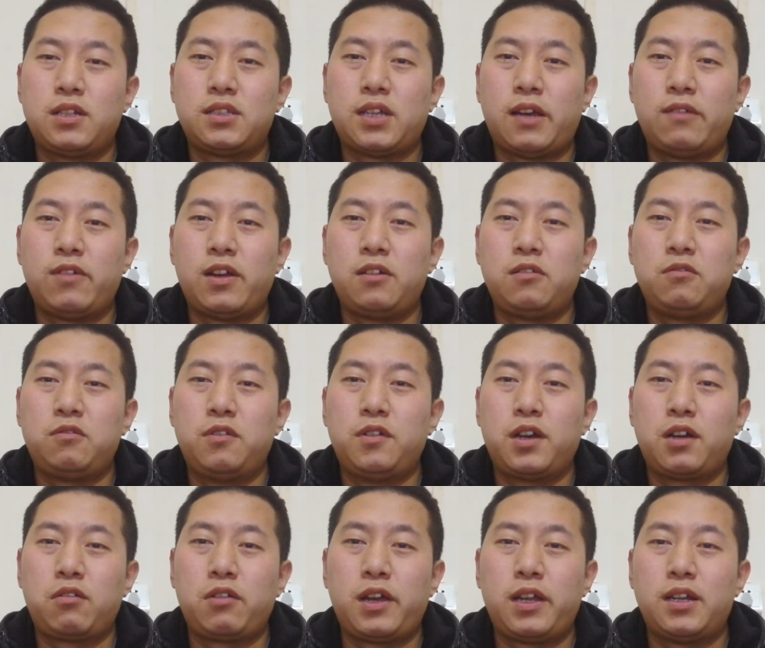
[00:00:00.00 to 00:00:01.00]
台湾陆委
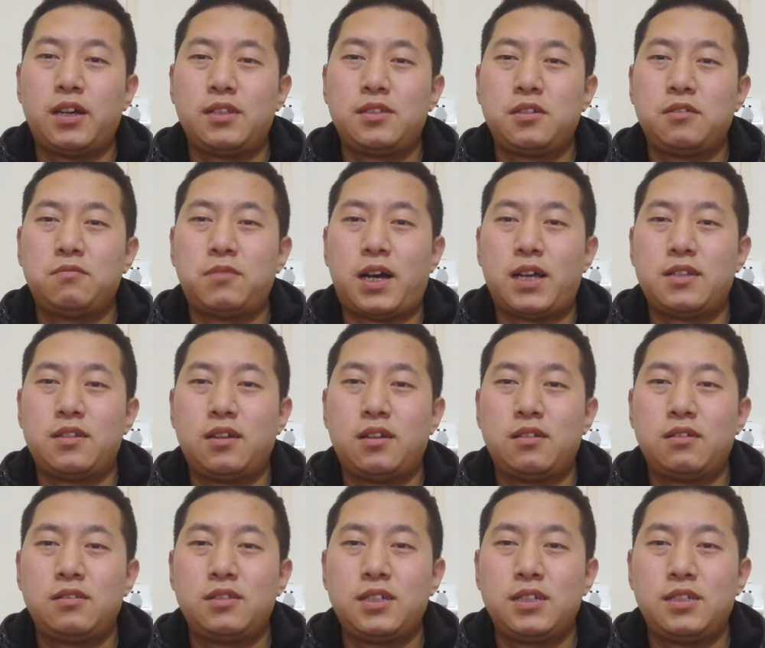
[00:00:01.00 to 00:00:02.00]
会呢就马
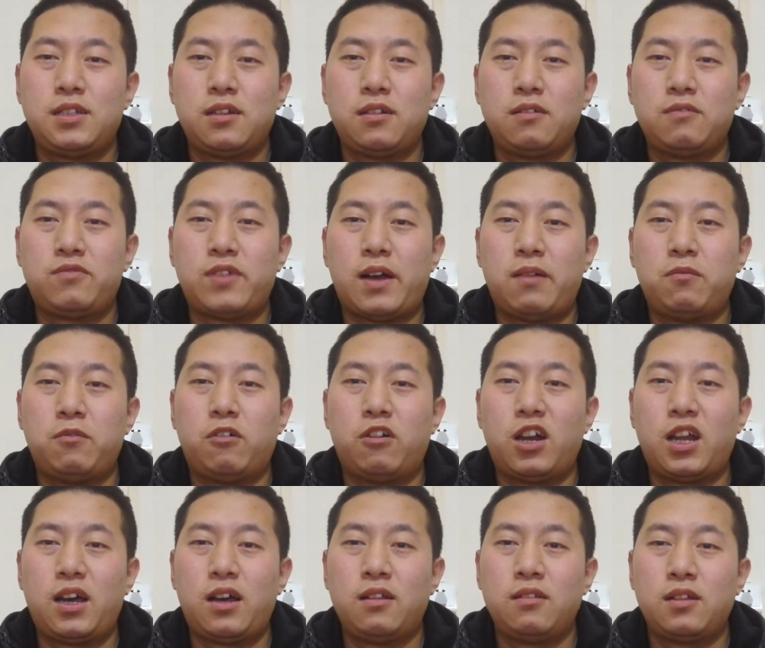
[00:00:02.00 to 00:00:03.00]
上进行反驳
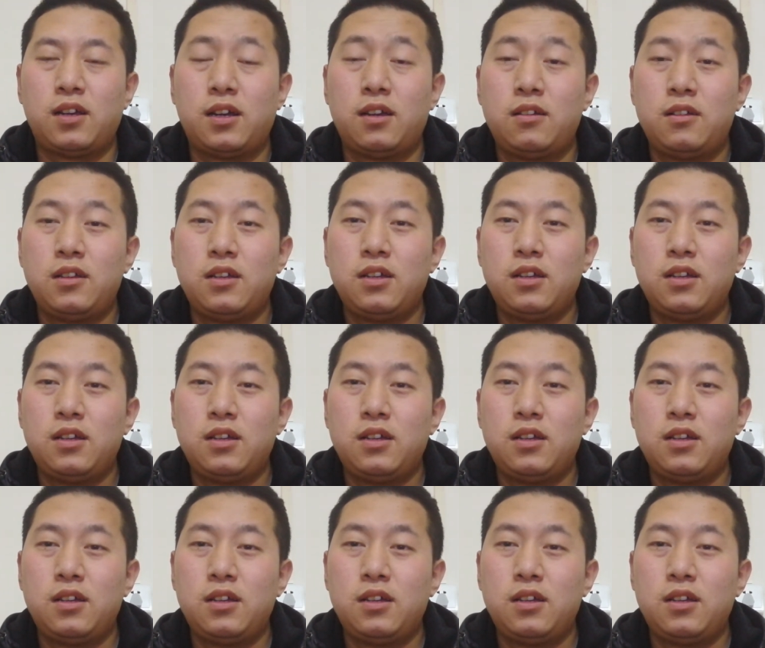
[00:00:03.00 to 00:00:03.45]
了啊。